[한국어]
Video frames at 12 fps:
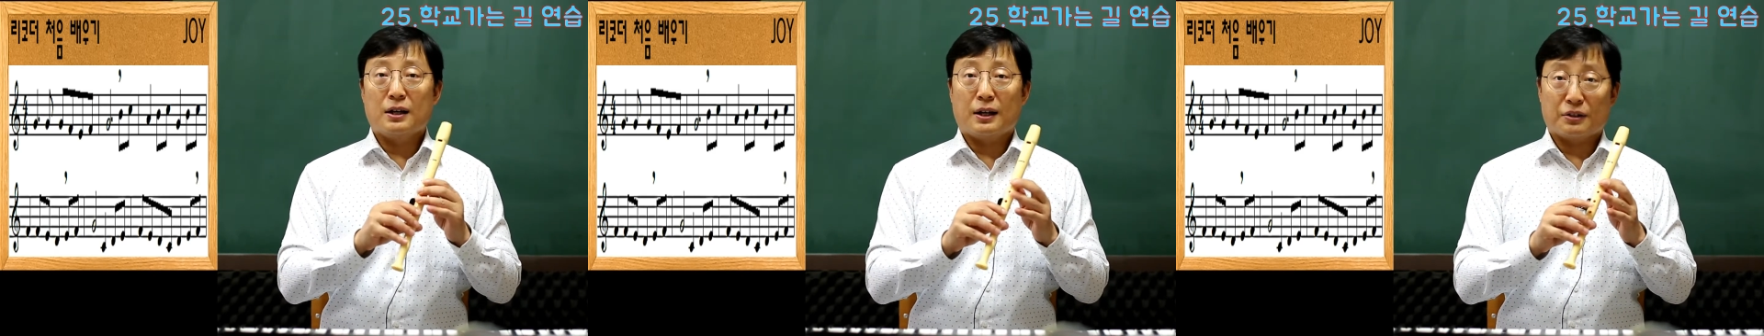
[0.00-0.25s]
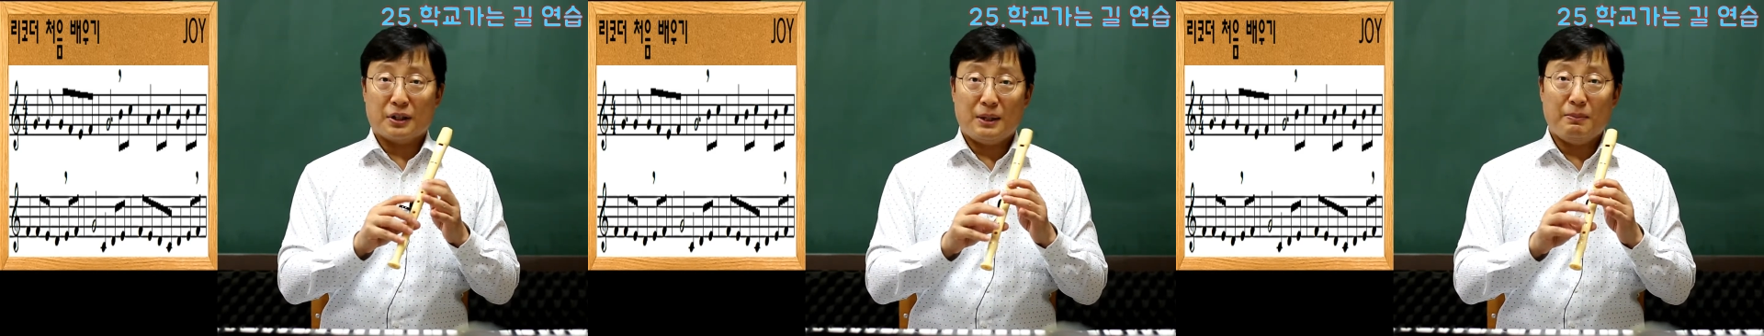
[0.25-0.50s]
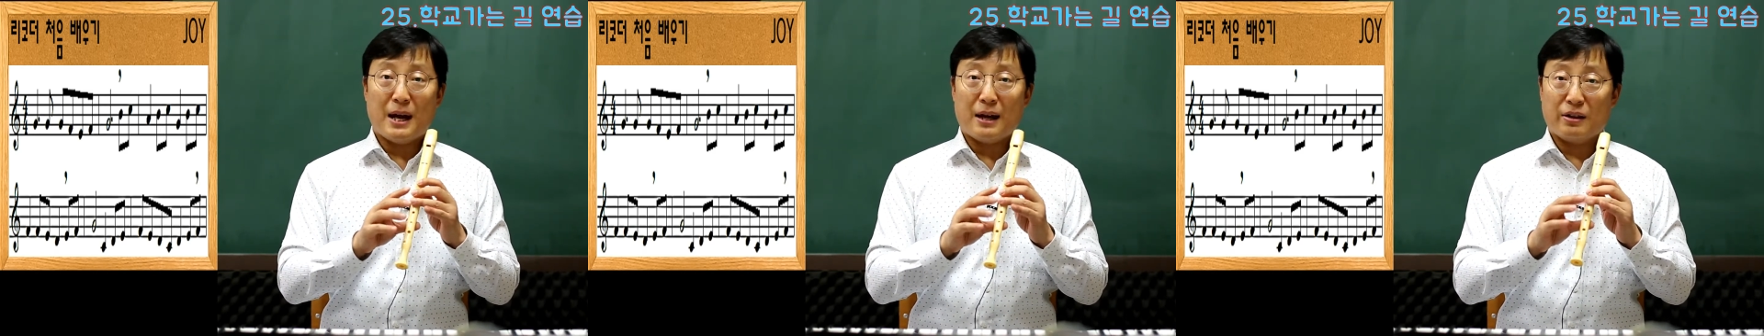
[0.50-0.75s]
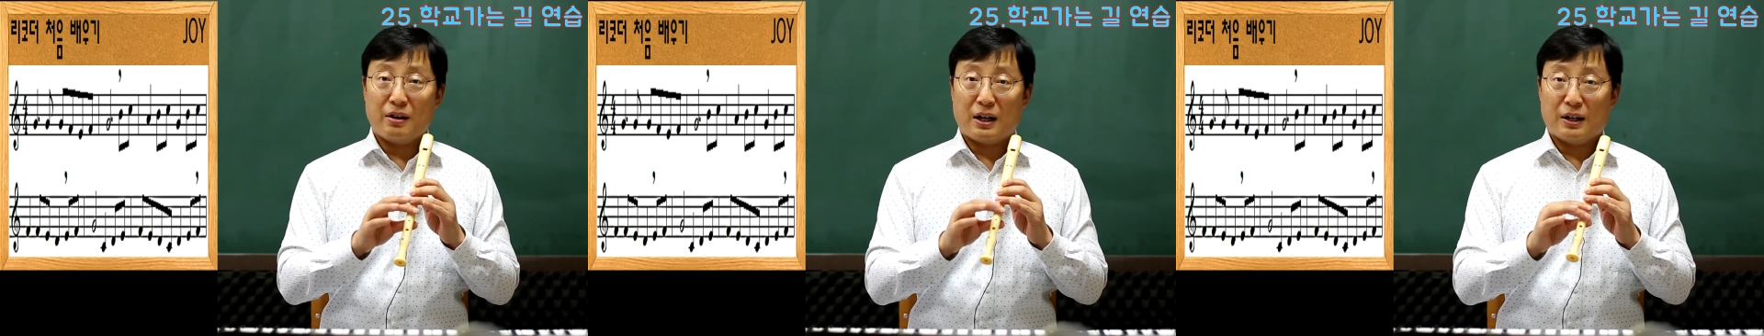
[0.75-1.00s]
그래서 힘이
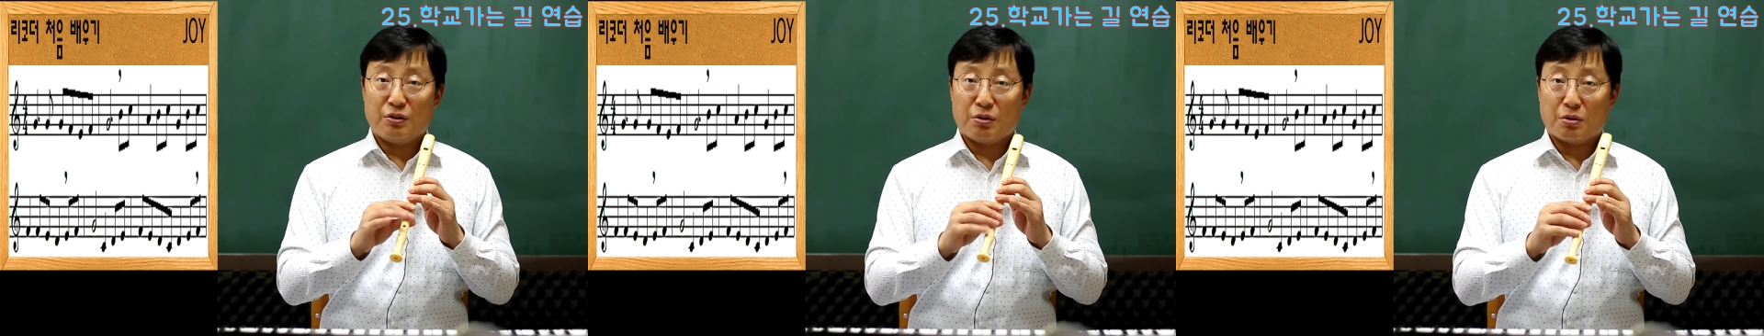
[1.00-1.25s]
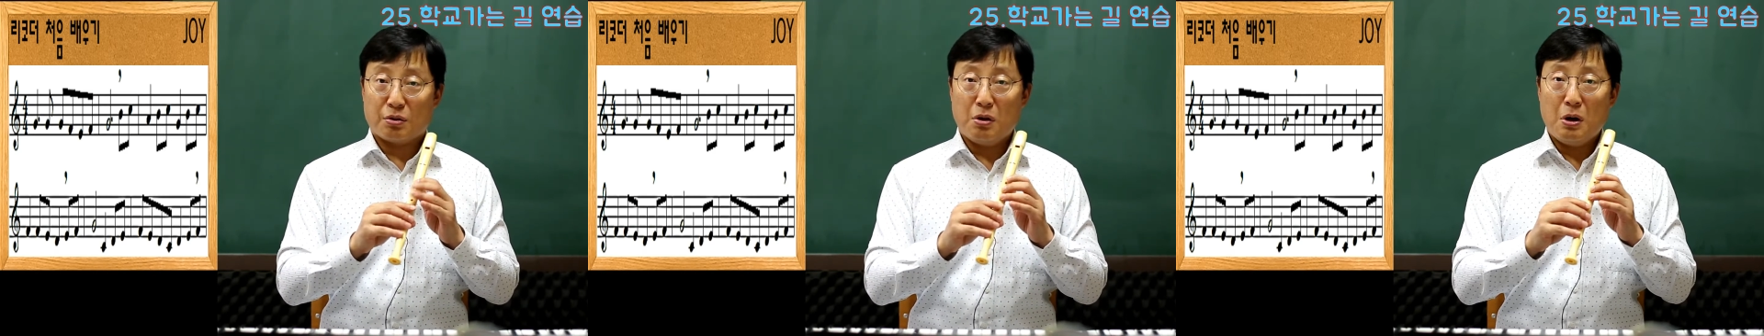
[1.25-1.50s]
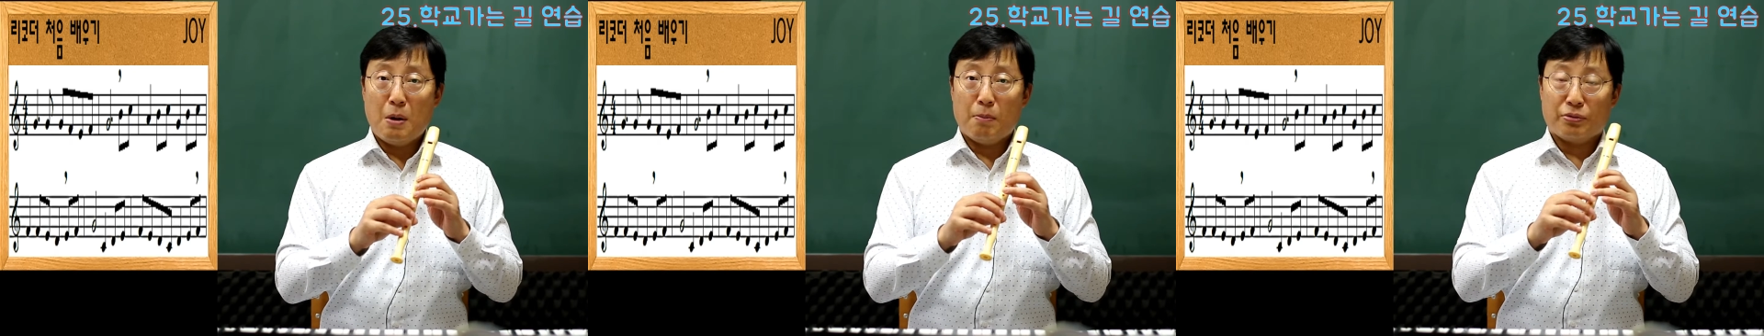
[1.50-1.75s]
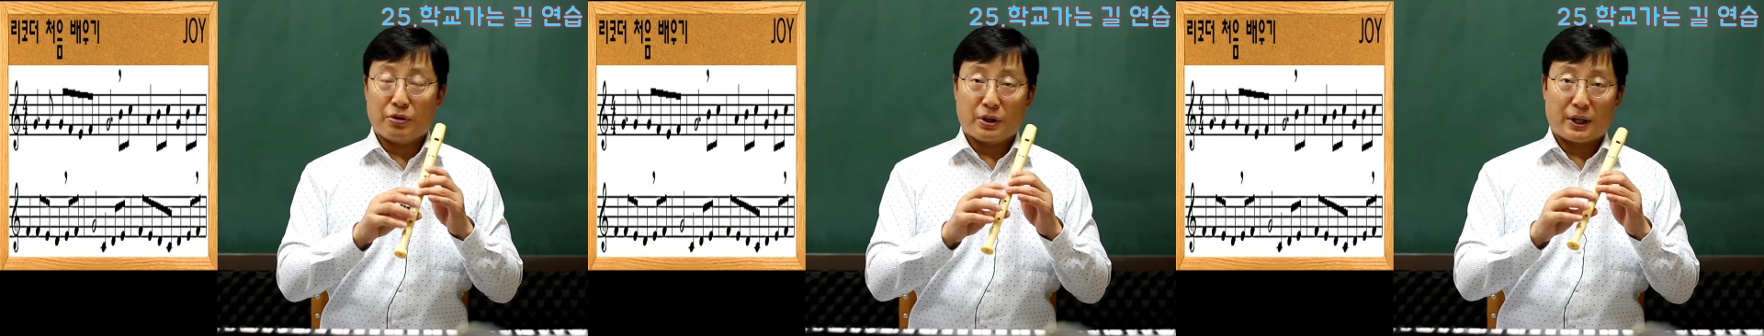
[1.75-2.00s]
안 들어갈 수 있도록
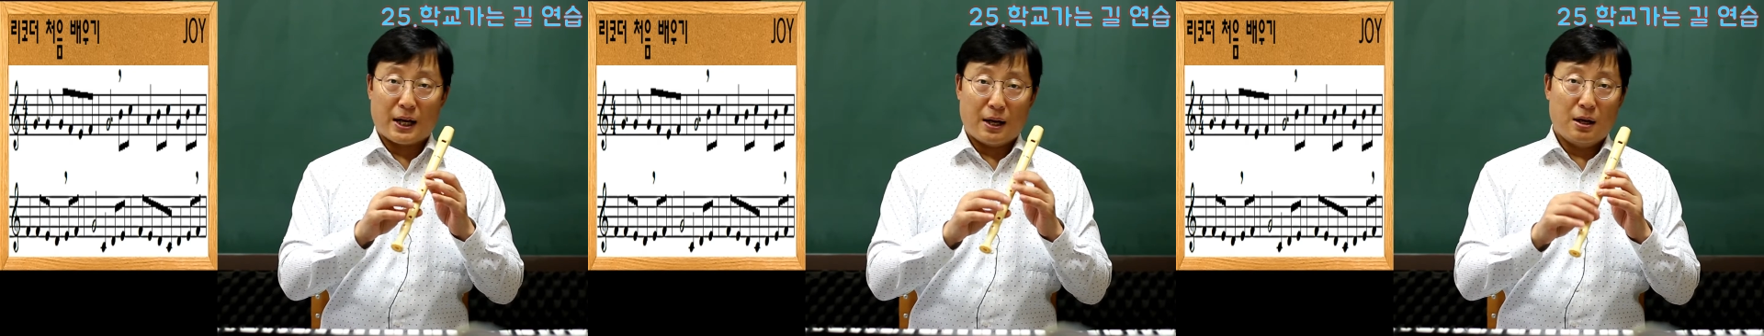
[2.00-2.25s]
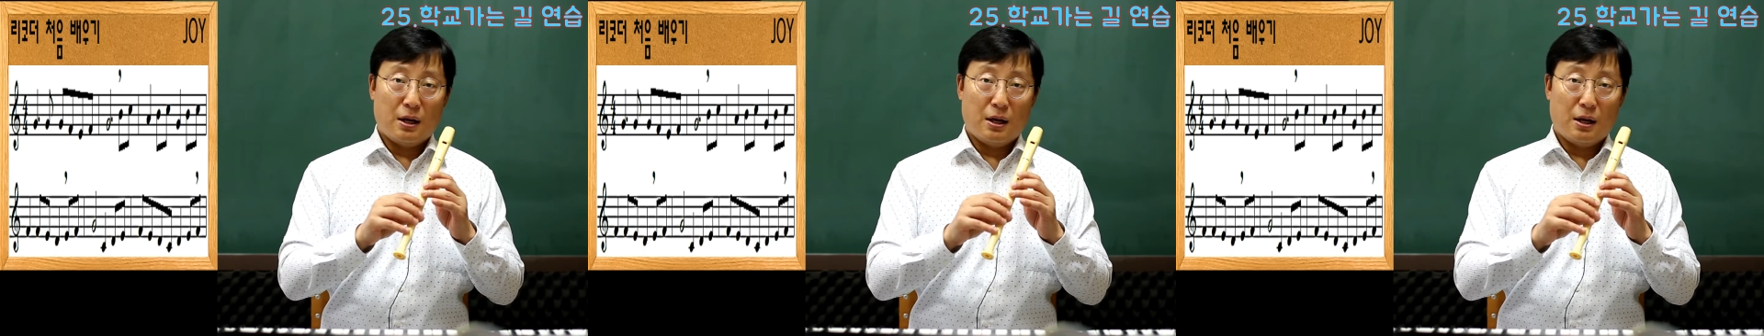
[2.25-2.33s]
부드럽게.